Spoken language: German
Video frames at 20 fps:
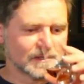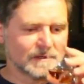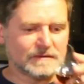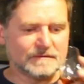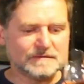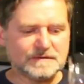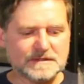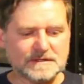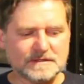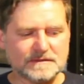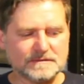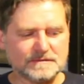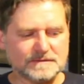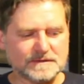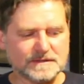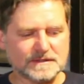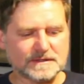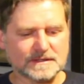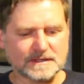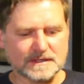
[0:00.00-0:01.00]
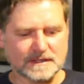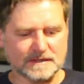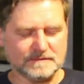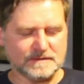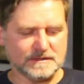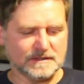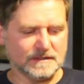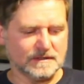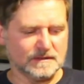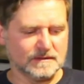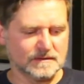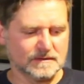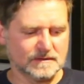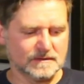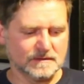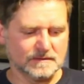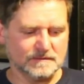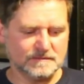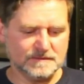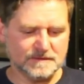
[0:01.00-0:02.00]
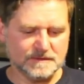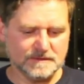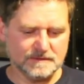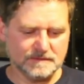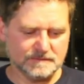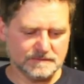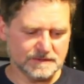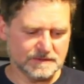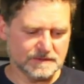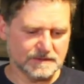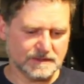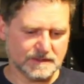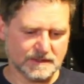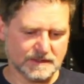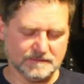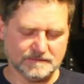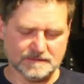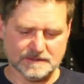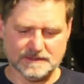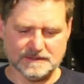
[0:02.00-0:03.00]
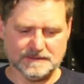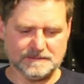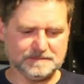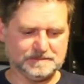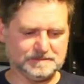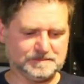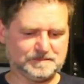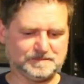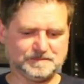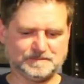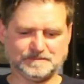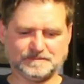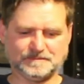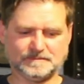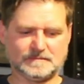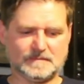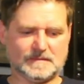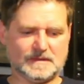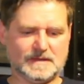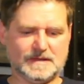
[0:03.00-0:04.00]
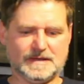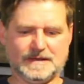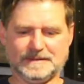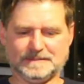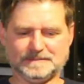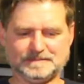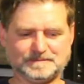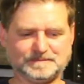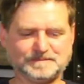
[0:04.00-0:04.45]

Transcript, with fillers: Viel, viel kräftiger. Viel, viel kräftiger. Ja.